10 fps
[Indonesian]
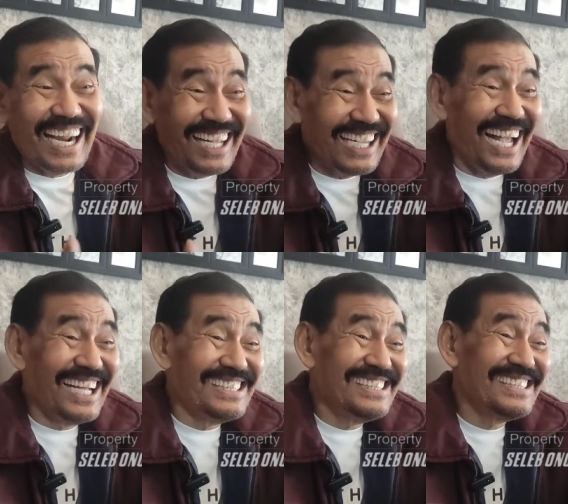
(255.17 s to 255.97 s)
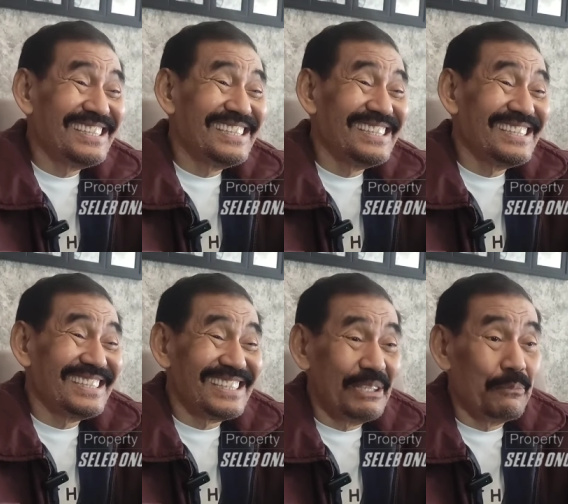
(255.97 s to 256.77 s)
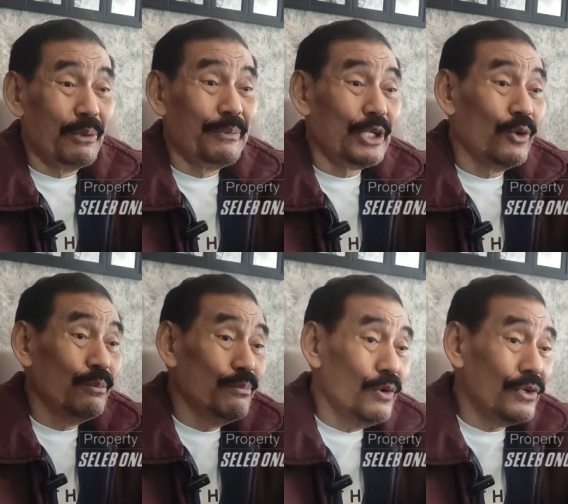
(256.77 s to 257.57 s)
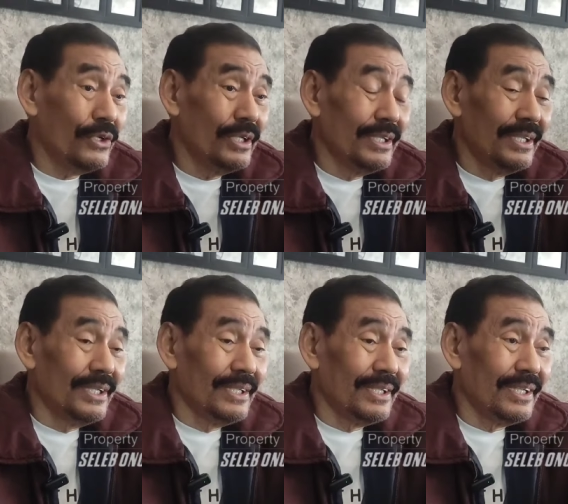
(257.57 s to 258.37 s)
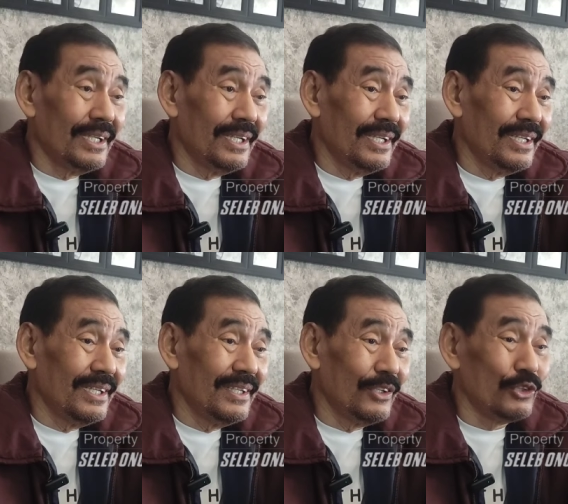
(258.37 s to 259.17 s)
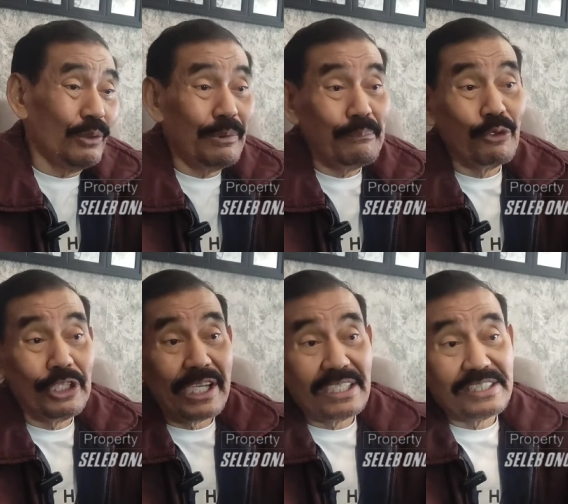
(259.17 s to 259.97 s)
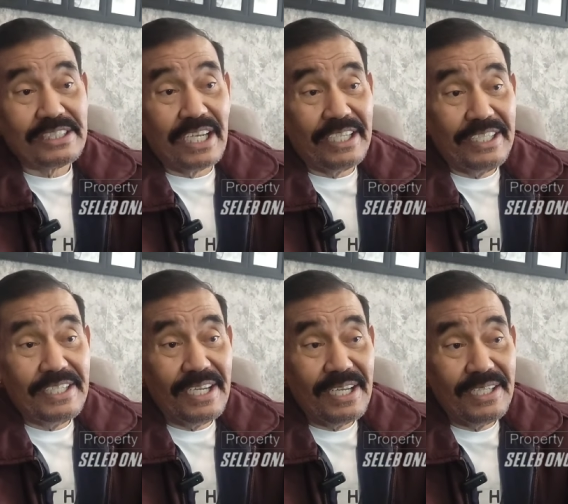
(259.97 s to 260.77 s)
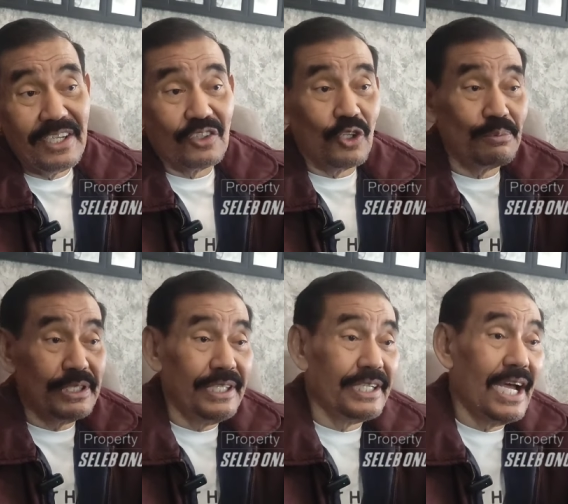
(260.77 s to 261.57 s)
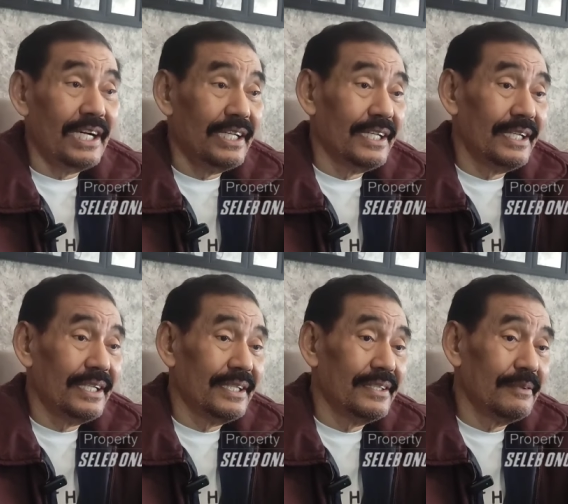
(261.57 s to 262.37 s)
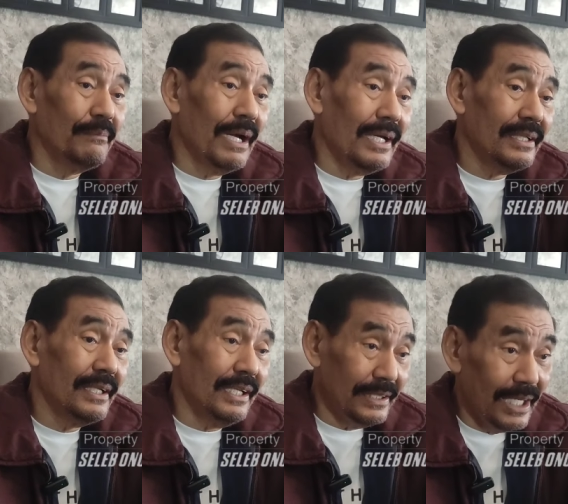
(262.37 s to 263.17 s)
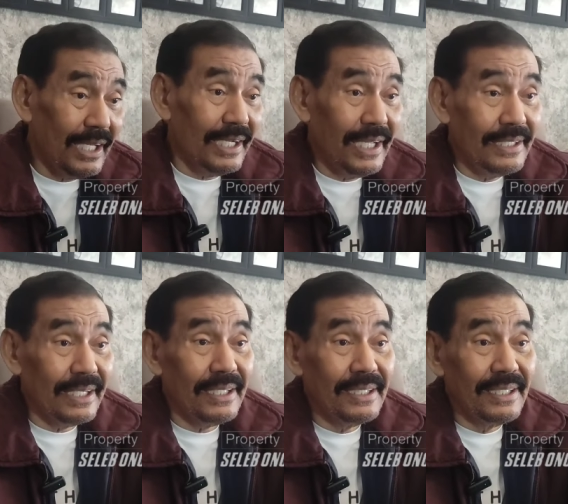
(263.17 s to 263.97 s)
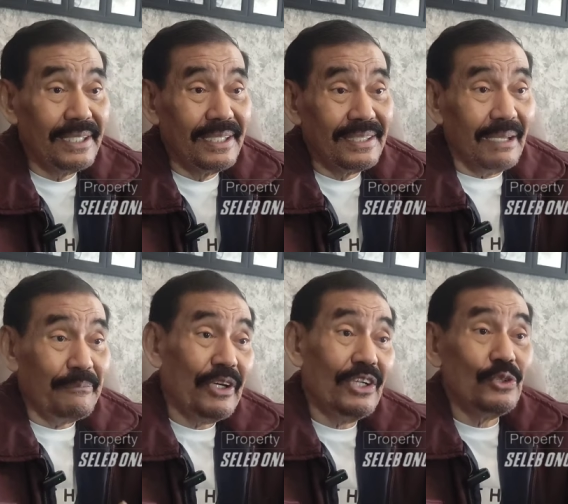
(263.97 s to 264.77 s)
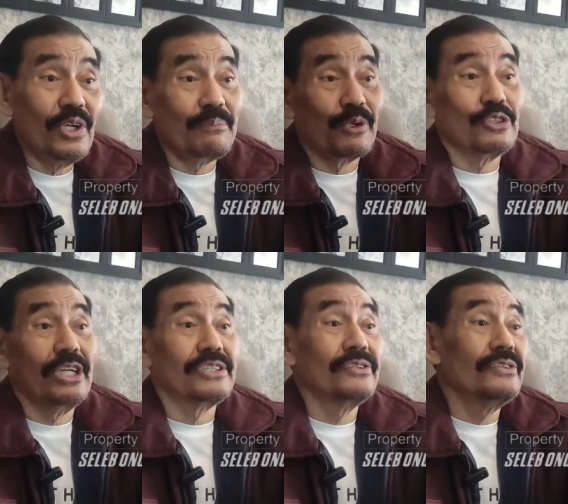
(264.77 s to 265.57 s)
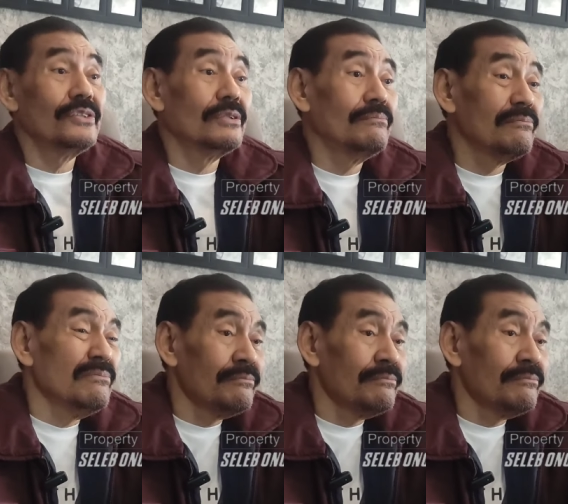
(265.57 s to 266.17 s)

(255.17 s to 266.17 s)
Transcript: silakan sebelum dikubur ya, untuk membuktikan cyanida diotopsi digali lubang ya silakan aja tapi kan sudah proses hukum